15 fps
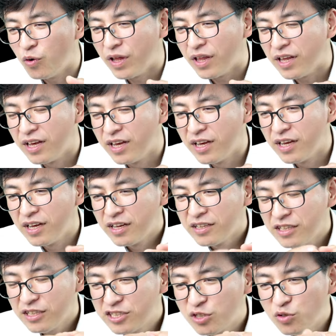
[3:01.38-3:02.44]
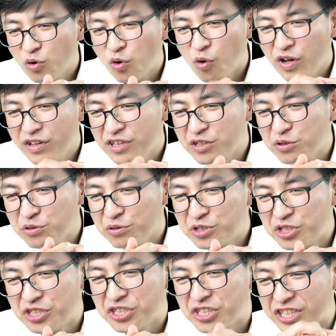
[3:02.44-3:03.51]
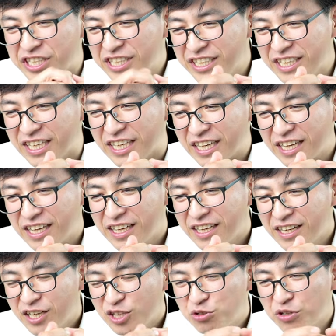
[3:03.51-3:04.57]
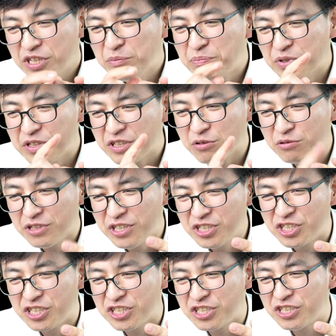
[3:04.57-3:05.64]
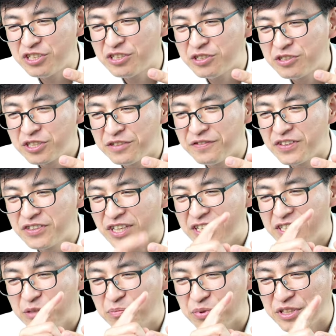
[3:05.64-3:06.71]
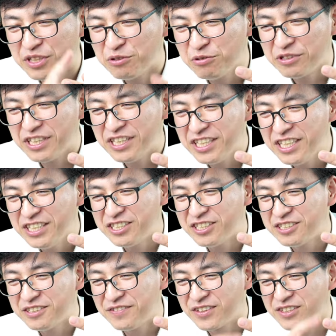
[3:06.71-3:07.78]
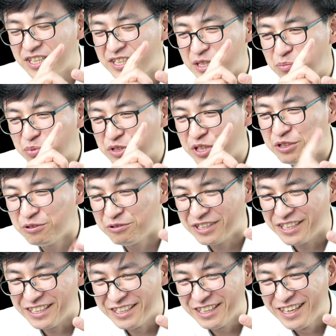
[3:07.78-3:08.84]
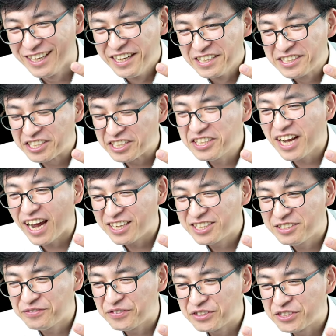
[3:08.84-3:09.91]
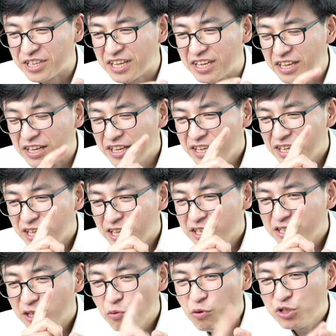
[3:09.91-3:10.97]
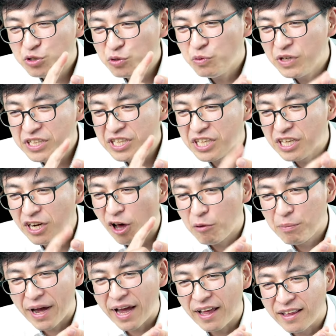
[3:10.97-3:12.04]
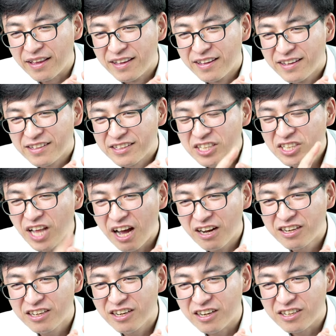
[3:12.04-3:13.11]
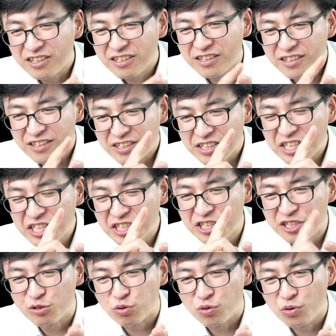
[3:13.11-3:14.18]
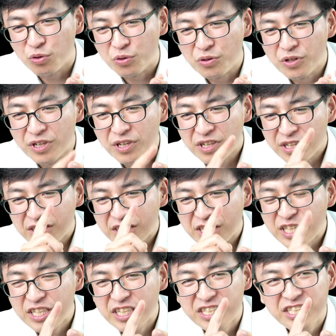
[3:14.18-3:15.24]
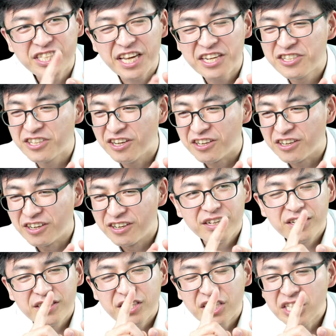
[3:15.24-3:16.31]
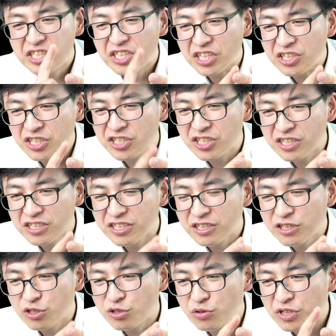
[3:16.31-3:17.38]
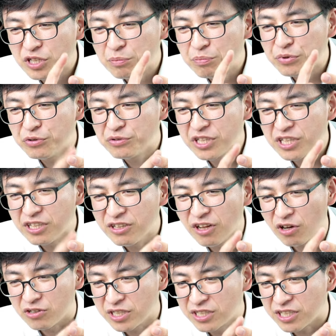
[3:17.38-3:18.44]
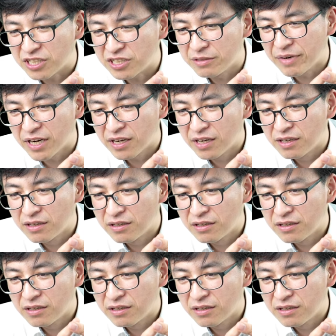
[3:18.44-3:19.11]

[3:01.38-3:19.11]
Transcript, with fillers: 魂。那这种魂呢，又有知情意，所以你不能用你知识侍奉神，你不能用你的意志侍奉神，你不能用你的情感侍奉神。那我就问你老板、你大哥、你使徒、你先生，你解释圣经的时候，你不用你的脑子解释吗？